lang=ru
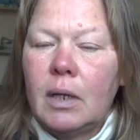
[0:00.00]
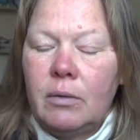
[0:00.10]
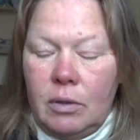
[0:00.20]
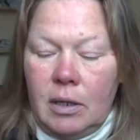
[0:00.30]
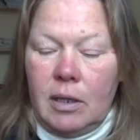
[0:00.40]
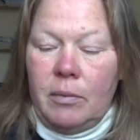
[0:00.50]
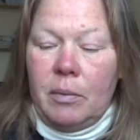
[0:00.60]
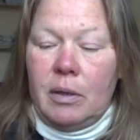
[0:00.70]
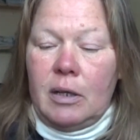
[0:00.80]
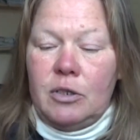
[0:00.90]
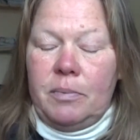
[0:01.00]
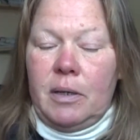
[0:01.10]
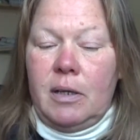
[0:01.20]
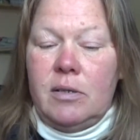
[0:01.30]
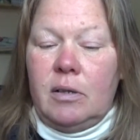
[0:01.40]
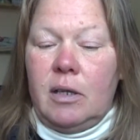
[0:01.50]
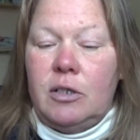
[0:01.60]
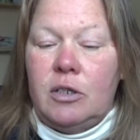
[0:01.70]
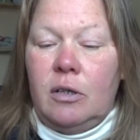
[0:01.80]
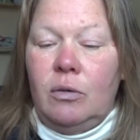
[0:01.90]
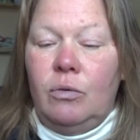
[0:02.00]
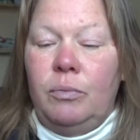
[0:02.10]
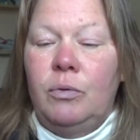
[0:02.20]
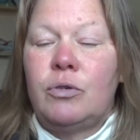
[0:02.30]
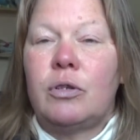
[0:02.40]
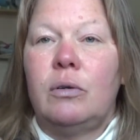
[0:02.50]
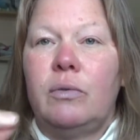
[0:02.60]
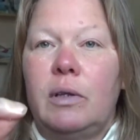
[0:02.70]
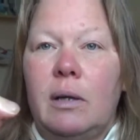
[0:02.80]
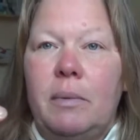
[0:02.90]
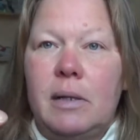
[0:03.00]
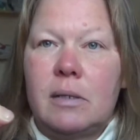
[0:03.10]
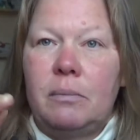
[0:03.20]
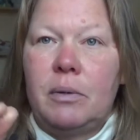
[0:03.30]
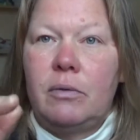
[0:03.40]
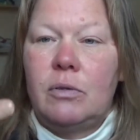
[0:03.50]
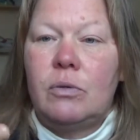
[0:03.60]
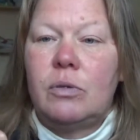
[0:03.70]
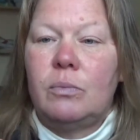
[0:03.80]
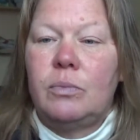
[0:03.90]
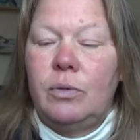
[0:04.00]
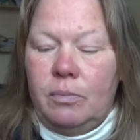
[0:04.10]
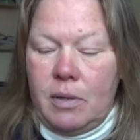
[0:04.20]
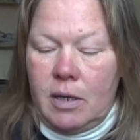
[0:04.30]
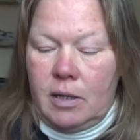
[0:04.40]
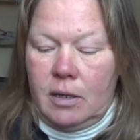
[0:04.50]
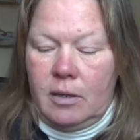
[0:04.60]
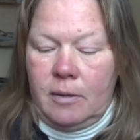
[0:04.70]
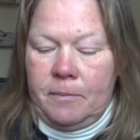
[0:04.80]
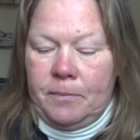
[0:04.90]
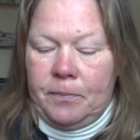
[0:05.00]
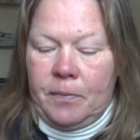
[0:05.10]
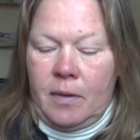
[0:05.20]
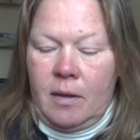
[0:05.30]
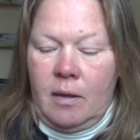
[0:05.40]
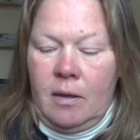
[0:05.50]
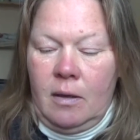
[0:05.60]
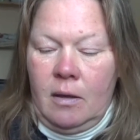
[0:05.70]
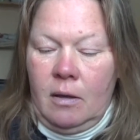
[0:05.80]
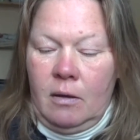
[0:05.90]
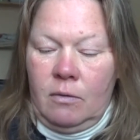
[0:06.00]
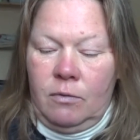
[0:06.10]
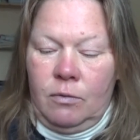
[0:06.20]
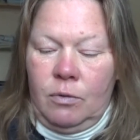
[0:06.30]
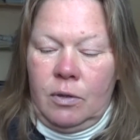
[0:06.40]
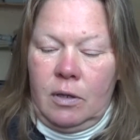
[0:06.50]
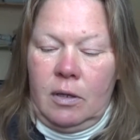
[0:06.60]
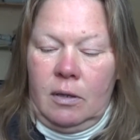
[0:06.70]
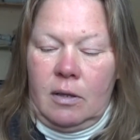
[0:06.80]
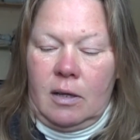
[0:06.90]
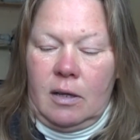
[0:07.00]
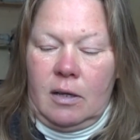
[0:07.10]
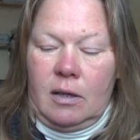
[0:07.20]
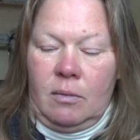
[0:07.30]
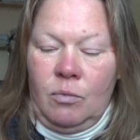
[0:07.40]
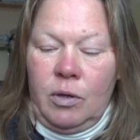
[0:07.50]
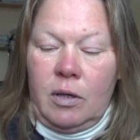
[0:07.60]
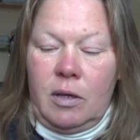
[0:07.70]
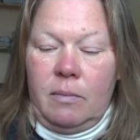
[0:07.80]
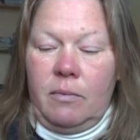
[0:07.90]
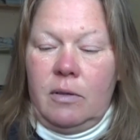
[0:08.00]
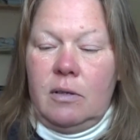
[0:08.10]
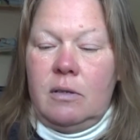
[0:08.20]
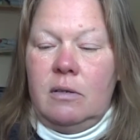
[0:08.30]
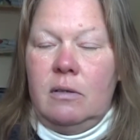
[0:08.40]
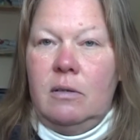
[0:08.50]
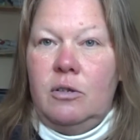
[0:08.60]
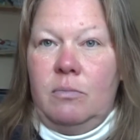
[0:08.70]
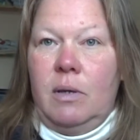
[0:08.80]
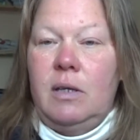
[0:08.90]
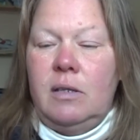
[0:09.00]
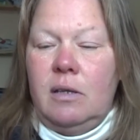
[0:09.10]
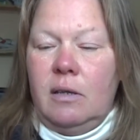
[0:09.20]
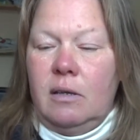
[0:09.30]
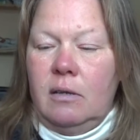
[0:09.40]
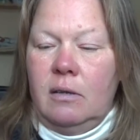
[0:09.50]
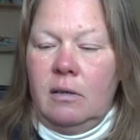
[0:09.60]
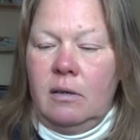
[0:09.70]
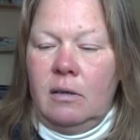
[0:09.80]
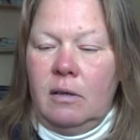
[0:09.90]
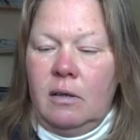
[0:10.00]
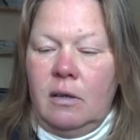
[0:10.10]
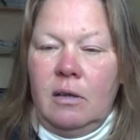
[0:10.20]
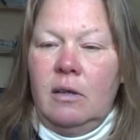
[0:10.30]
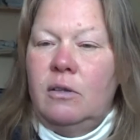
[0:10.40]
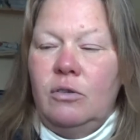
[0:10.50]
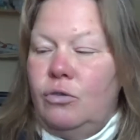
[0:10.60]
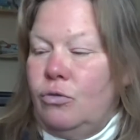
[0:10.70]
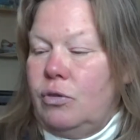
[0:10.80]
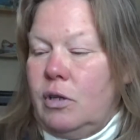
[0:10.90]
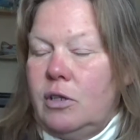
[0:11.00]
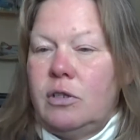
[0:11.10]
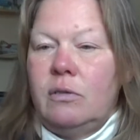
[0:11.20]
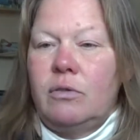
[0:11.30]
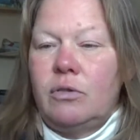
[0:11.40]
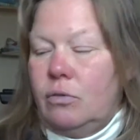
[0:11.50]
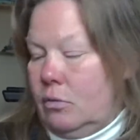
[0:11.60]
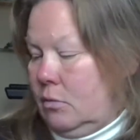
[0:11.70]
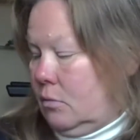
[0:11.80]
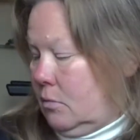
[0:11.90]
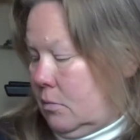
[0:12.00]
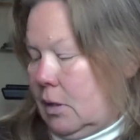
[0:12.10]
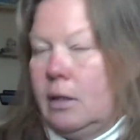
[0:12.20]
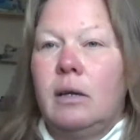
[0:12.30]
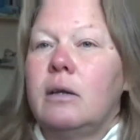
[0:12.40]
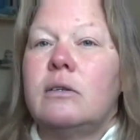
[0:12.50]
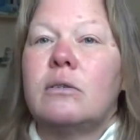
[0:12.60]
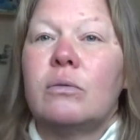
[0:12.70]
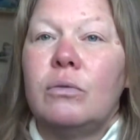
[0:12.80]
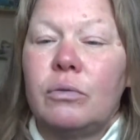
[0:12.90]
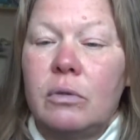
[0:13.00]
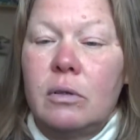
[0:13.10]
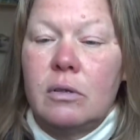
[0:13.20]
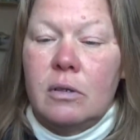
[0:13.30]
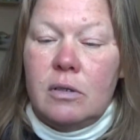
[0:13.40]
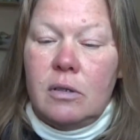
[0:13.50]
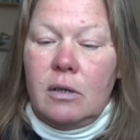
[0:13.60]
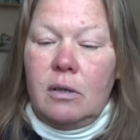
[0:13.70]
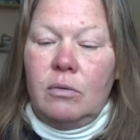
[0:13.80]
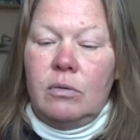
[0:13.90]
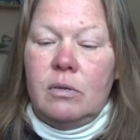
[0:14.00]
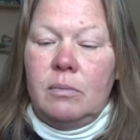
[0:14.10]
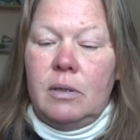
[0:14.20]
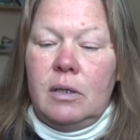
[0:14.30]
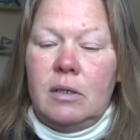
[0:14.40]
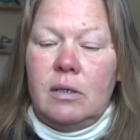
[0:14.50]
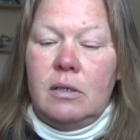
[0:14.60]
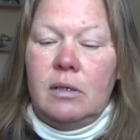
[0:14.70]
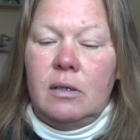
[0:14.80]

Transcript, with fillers: вот так, я вам также показывал, так же, как и губнушка, он вот так пальцем проведете, он будет мягкий, да? Вот. И так как это мой крем, видите, это же мои деньги. Ничего страшного, что... Блин, как я сейчас кофту не отстираю. Смотрите.